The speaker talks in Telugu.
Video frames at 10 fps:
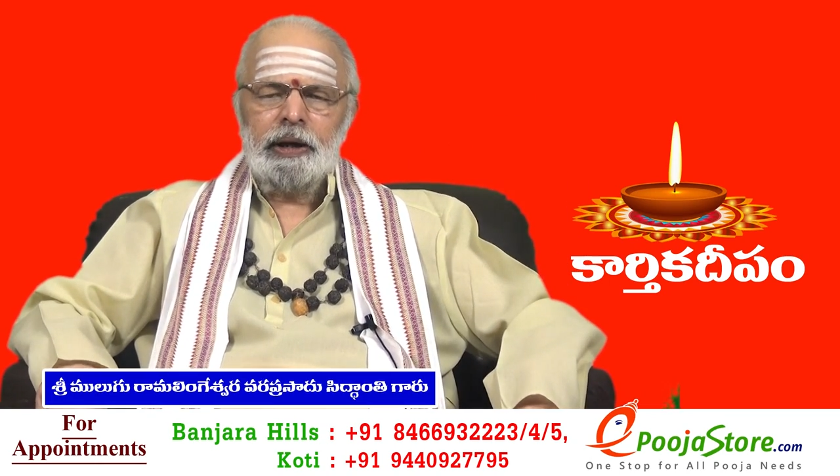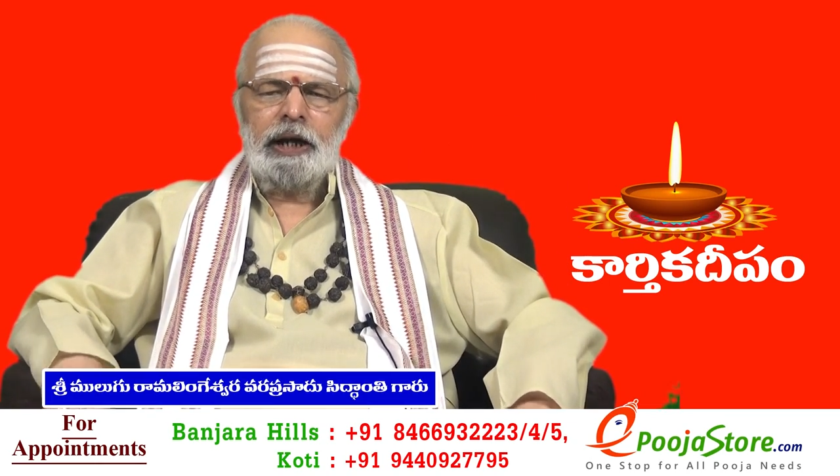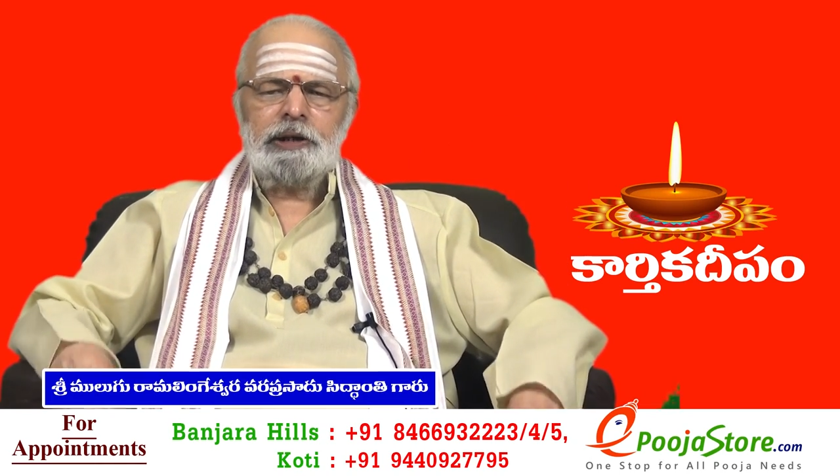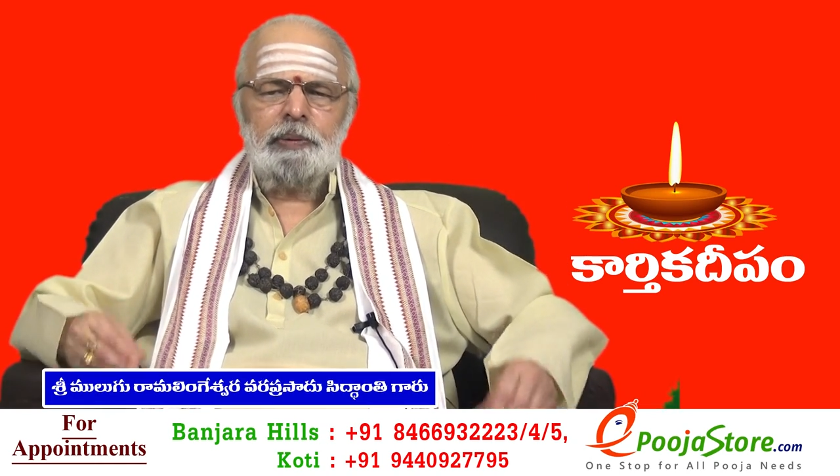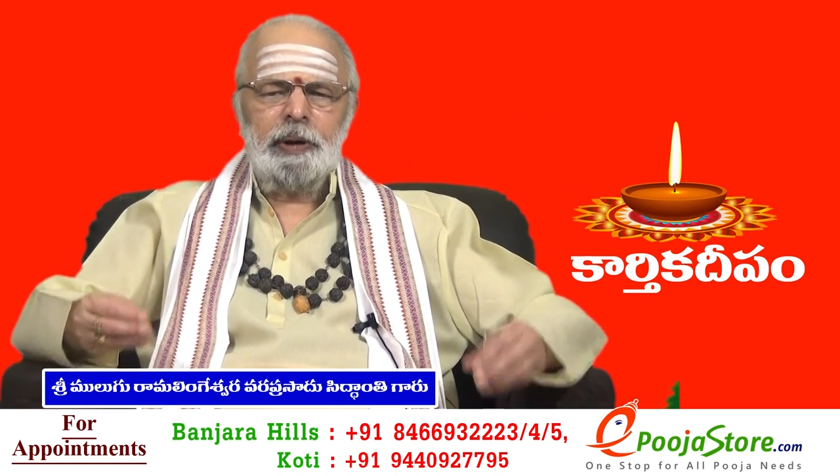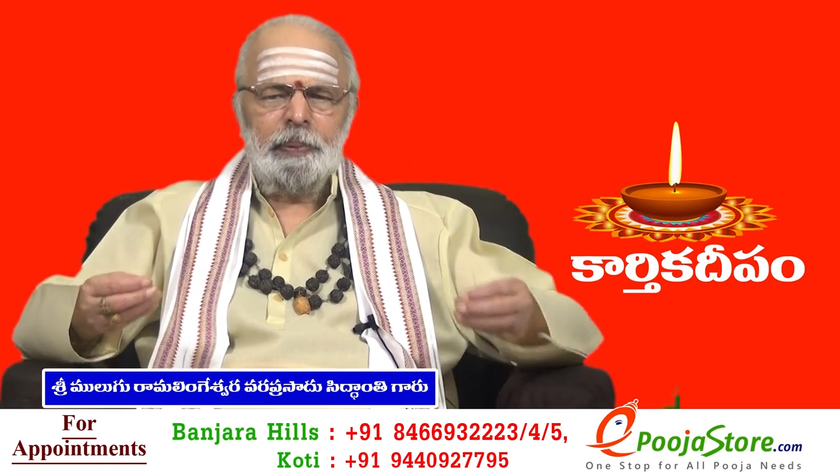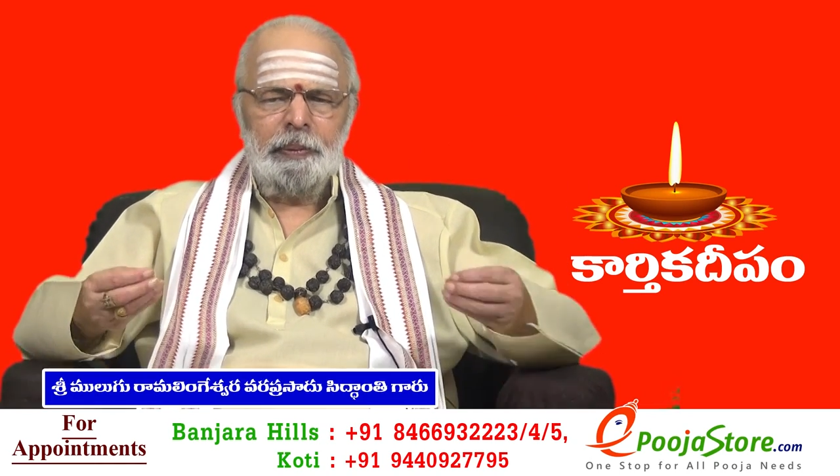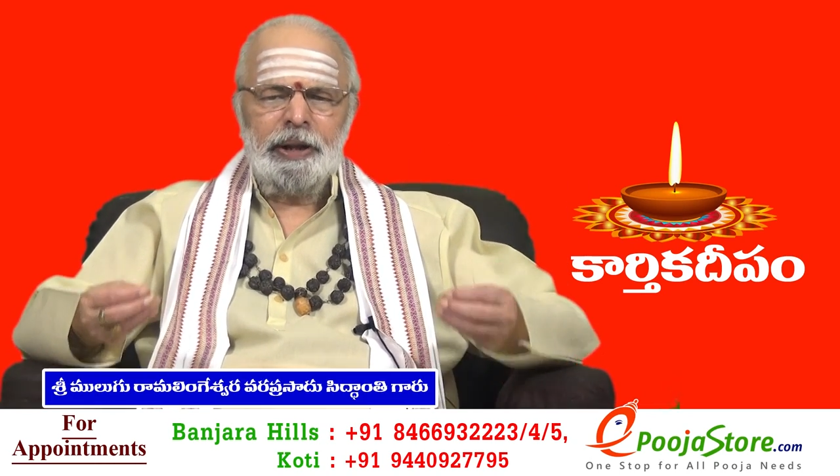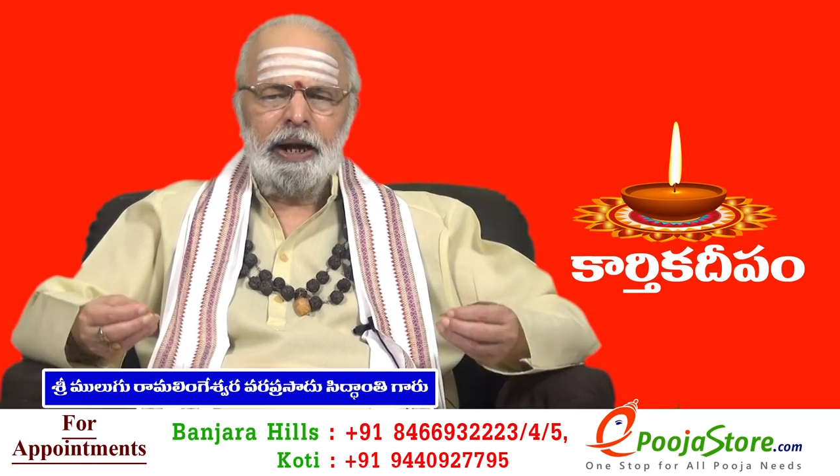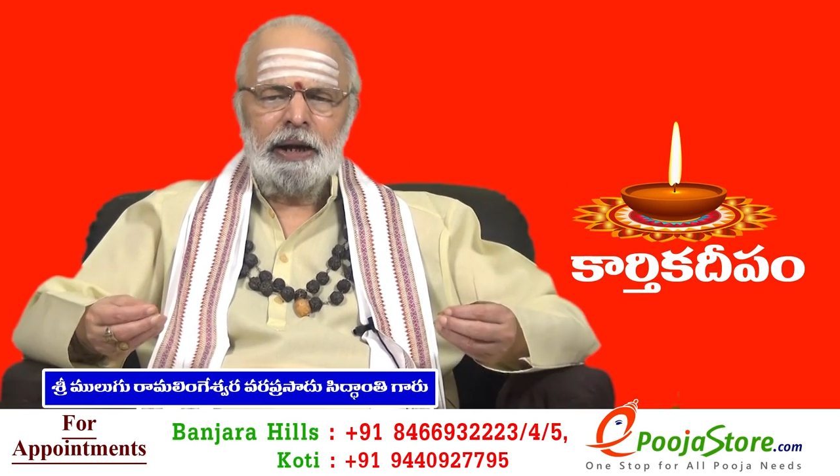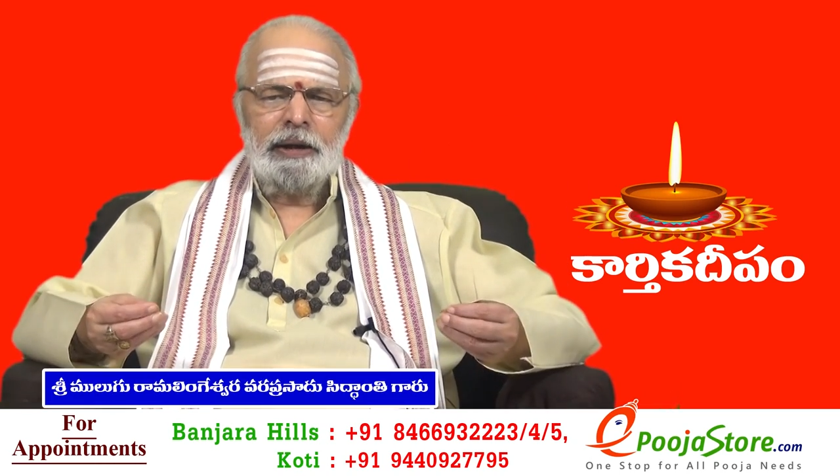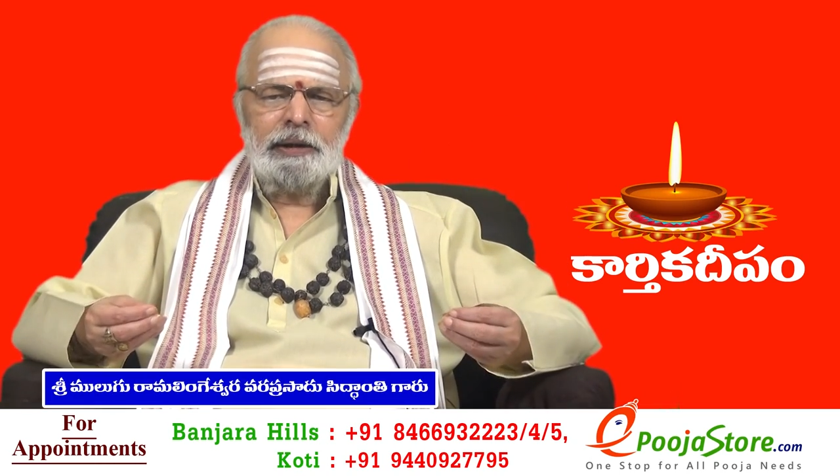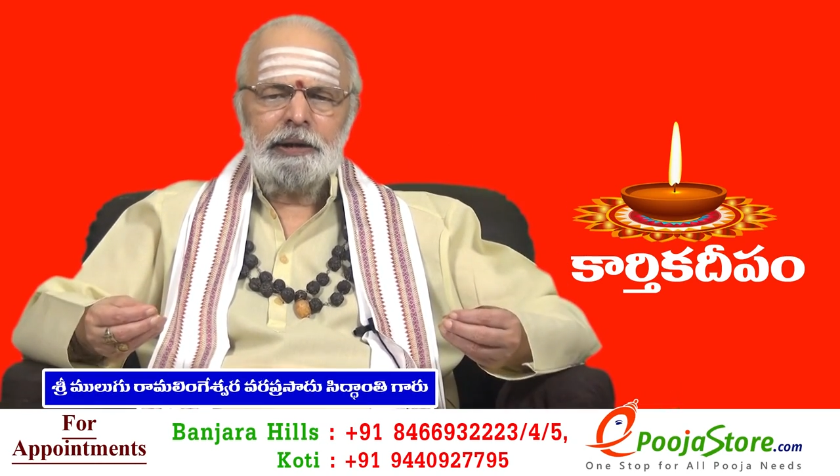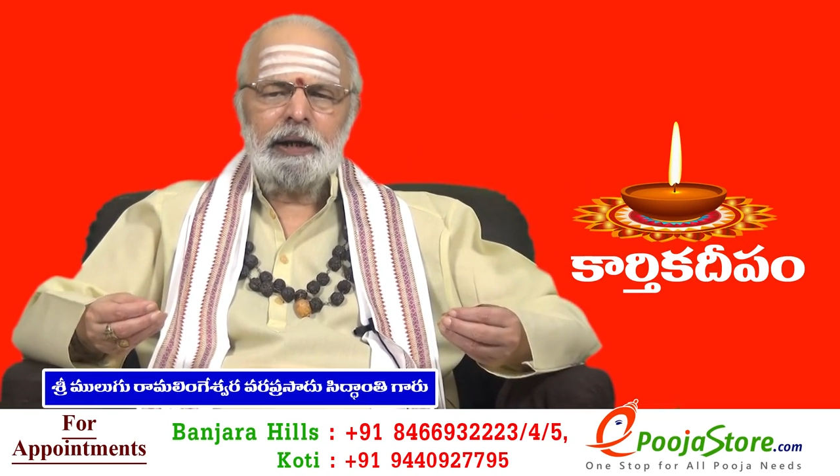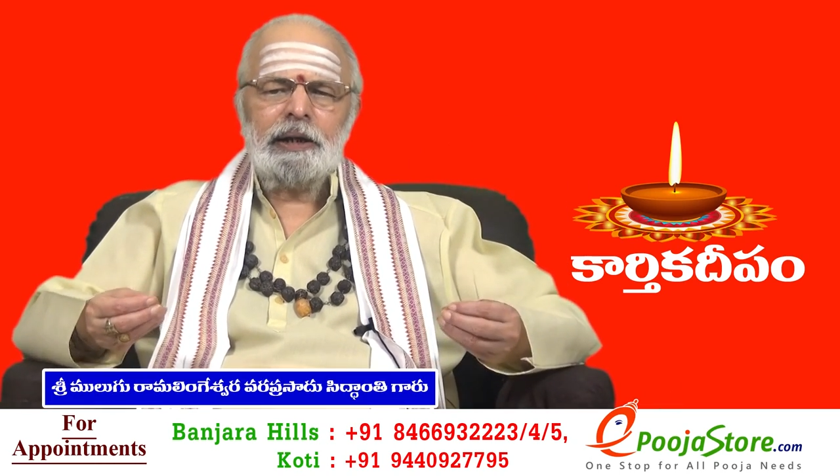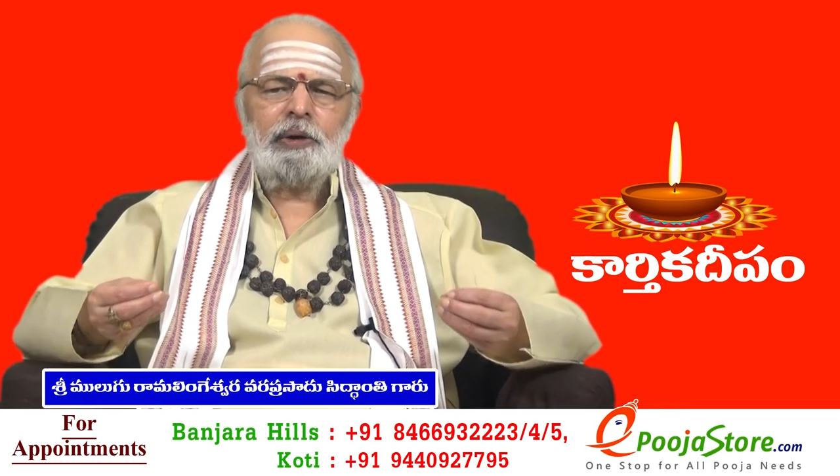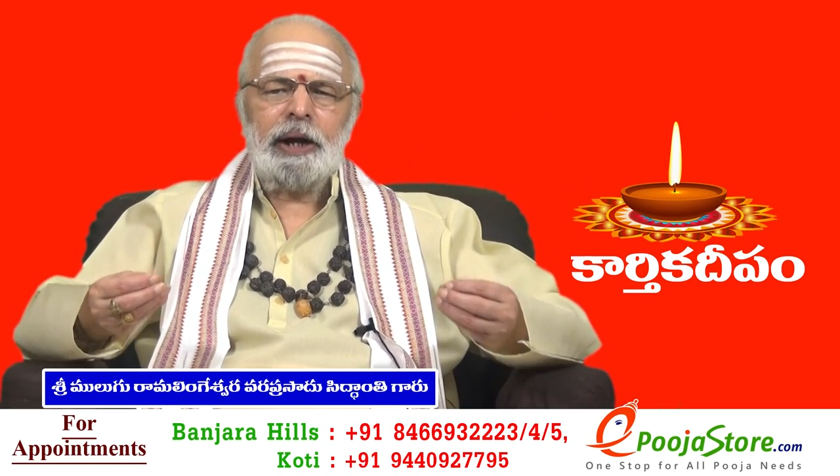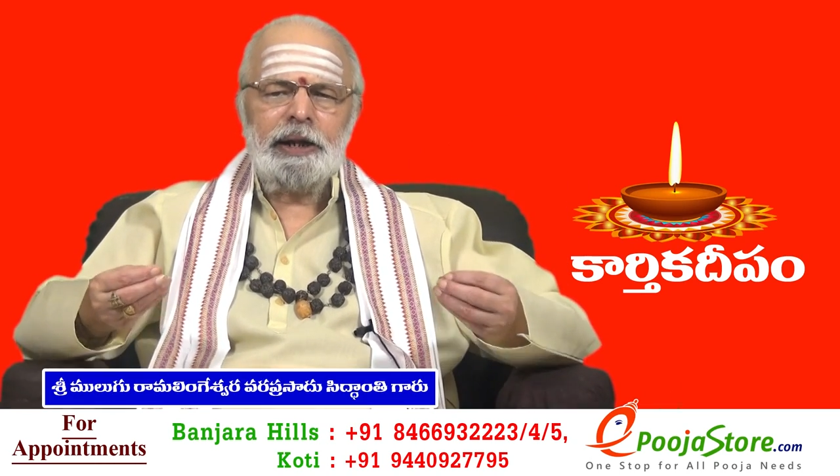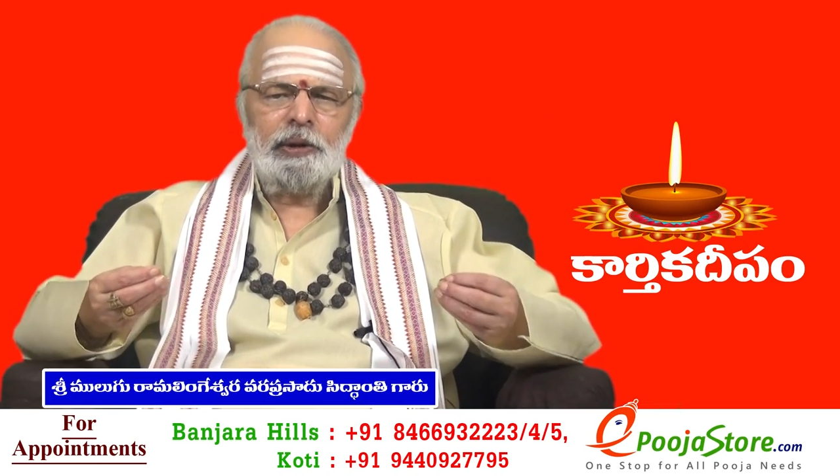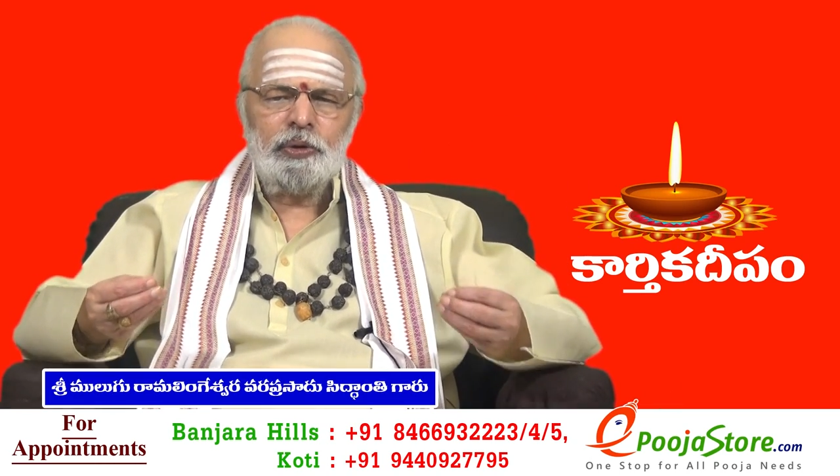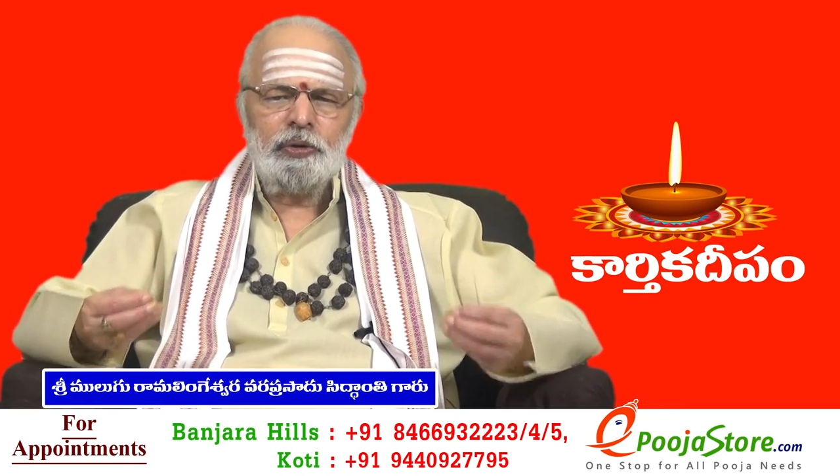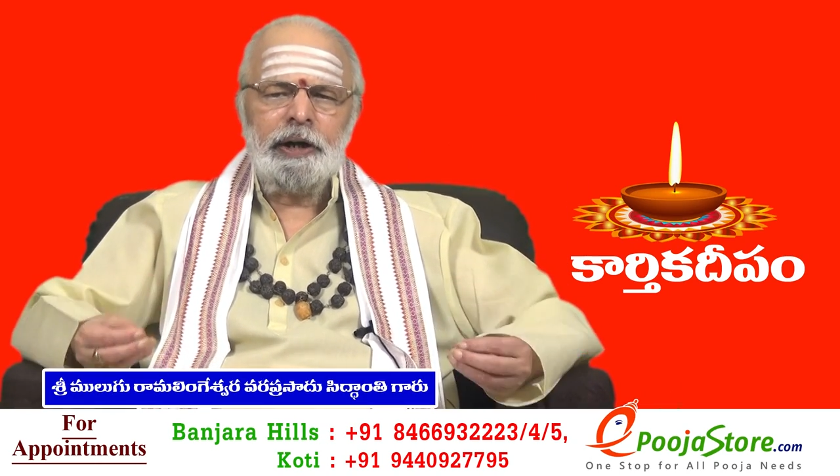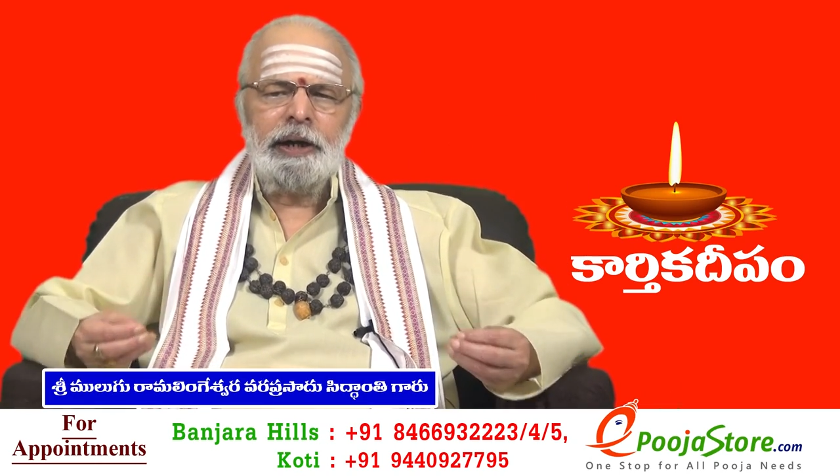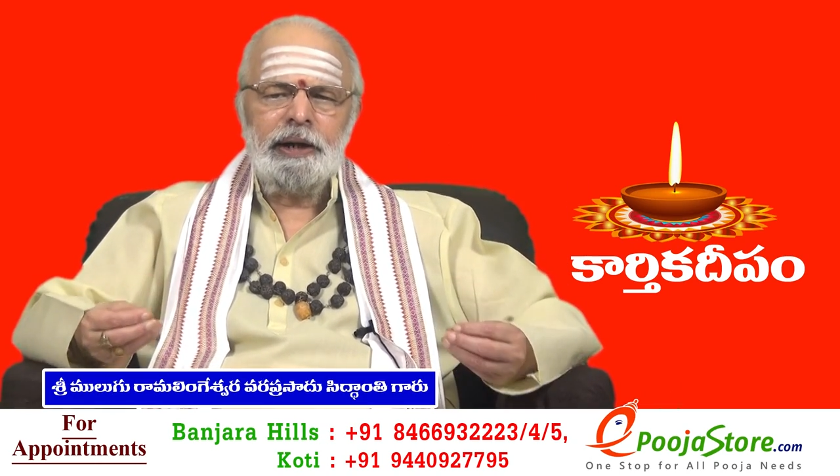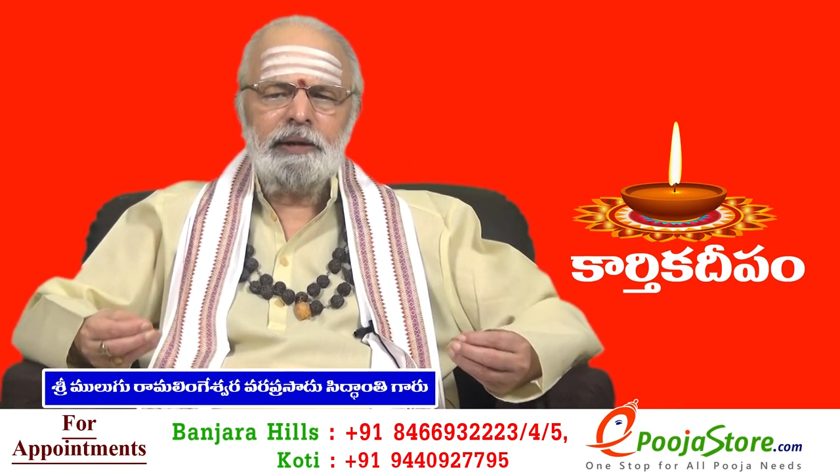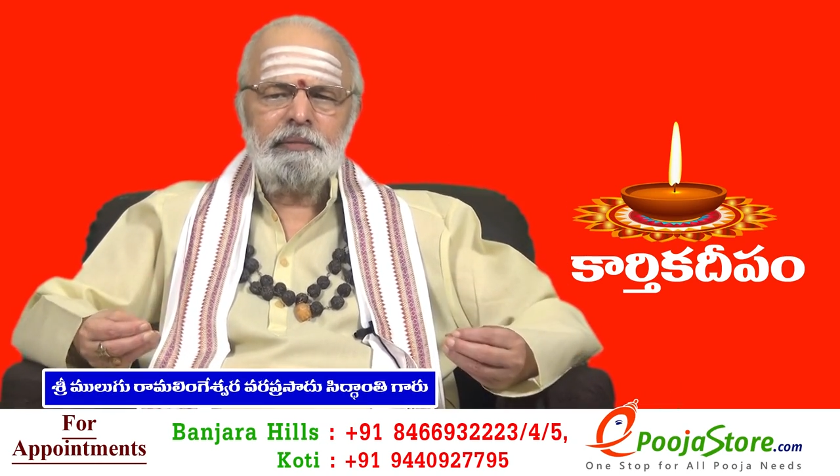లక్ష్మీ ప్రమిద ఎంతో ఖరీదవుతుందండి